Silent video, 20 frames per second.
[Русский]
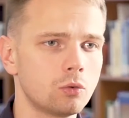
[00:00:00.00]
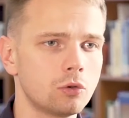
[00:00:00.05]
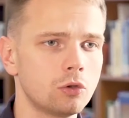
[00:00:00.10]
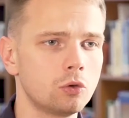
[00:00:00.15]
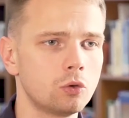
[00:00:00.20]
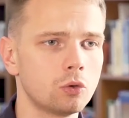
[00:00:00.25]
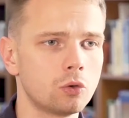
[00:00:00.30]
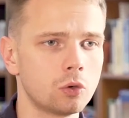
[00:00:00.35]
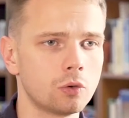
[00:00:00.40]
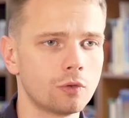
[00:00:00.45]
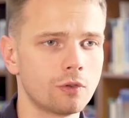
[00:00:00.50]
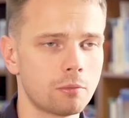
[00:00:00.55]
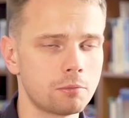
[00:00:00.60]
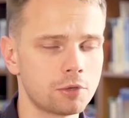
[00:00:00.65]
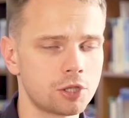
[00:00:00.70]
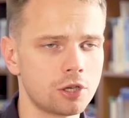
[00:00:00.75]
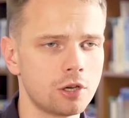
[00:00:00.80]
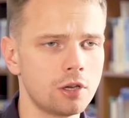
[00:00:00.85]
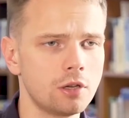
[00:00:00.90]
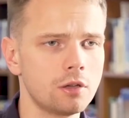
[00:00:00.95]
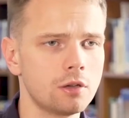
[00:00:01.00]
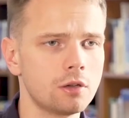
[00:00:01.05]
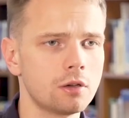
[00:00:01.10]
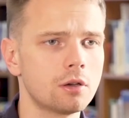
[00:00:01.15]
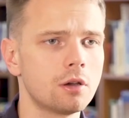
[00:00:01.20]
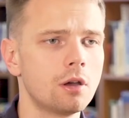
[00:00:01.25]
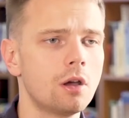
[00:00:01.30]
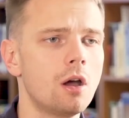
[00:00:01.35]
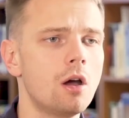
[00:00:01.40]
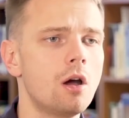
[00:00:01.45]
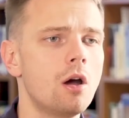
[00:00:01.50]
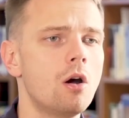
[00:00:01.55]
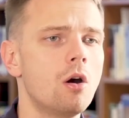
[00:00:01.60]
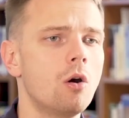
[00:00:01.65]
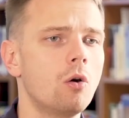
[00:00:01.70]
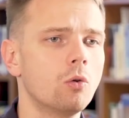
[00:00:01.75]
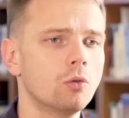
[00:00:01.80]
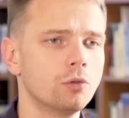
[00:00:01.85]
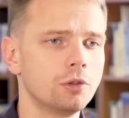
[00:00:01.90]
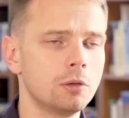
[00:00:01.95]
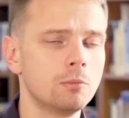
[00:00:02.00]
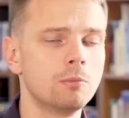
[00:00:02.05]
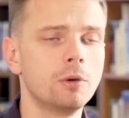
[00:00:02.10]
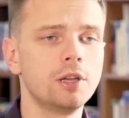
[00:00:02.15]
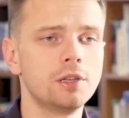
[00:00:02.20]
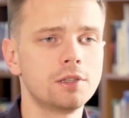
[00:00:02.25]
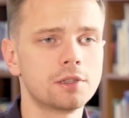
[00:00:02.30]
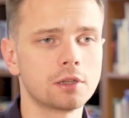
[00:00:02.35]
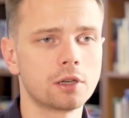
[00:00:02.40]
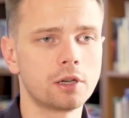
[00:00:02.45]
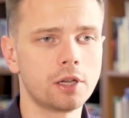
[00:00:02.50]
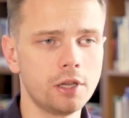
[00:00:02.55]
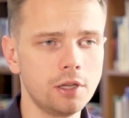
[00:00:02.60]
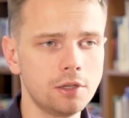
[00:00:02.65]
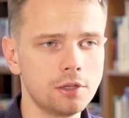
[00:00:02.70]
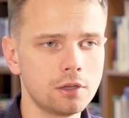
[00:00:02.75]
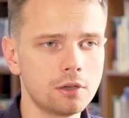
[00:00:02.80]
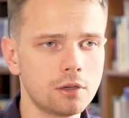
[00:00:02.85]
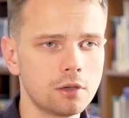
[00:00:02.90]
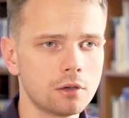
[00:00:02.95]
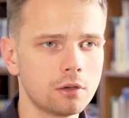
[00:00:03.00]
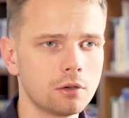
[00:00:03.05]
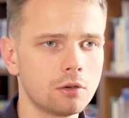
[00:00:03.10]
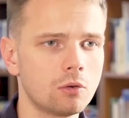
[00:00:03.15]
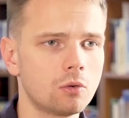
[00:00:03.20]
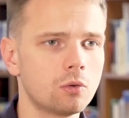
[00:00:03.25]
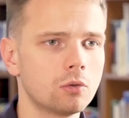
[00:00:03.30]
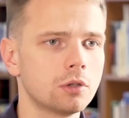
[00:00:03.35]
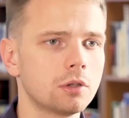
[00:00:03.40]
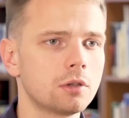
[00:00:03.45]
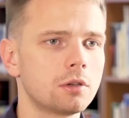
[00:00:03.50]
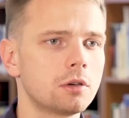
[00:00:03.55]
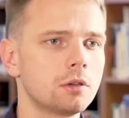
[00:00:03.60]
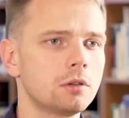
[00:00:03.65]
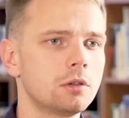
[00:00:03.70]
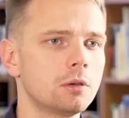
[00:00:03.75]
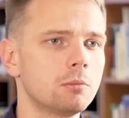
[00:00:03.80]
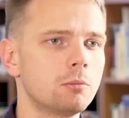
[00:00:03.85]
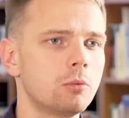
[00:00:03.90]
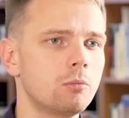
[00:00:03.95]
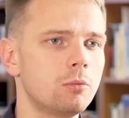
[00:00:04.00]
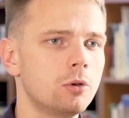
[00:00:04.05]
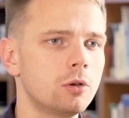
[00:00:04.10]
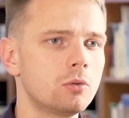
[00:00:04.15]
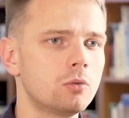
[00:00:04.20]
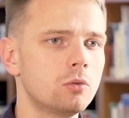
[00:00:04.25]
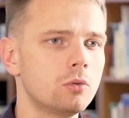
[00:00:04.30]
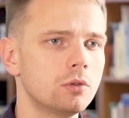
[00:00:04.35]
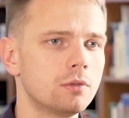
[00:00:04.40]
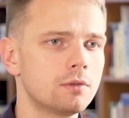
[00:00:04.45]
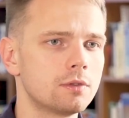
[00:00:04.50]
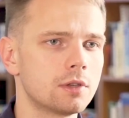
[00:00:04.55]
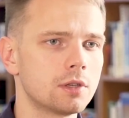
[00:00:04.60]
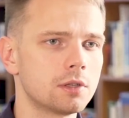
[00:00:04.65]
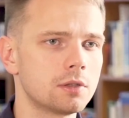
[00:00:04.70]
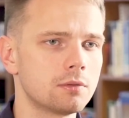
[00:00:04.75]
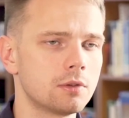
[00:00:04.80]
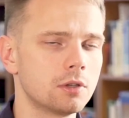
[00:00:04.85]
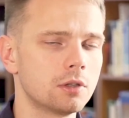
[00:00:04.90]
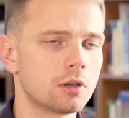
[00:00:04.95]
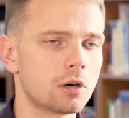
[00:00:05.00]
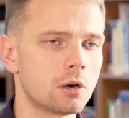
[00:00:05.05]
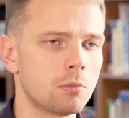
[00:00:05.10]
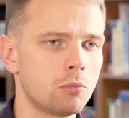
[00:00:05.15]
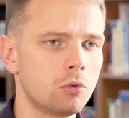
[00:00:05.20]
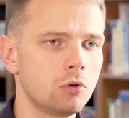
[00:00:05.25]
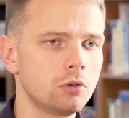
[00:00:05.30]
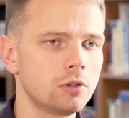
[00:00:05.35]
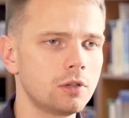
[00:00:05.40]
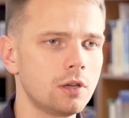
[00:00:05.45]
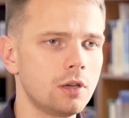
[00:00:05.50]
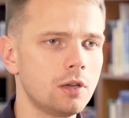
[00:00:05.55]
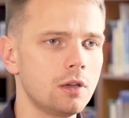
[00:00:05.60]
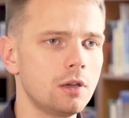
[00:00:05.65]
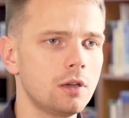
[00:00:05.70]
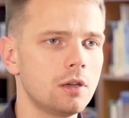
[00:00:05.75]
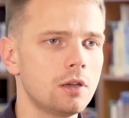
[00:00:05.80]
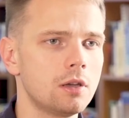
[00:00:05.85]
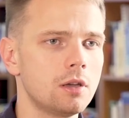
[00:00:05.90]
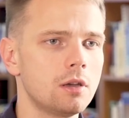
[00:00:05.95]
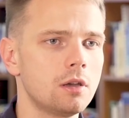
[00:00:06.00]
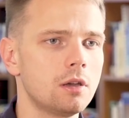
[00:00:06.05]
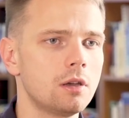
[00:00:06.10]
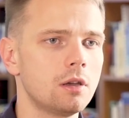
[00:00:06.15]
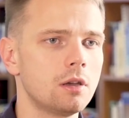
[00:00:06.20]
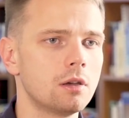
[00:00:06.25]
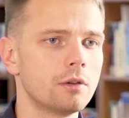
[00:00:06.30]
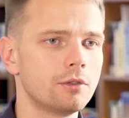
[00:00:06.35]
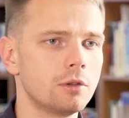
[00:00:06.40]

аудиторию в общение, он не боится критики, он открыто публикует все свои наработки и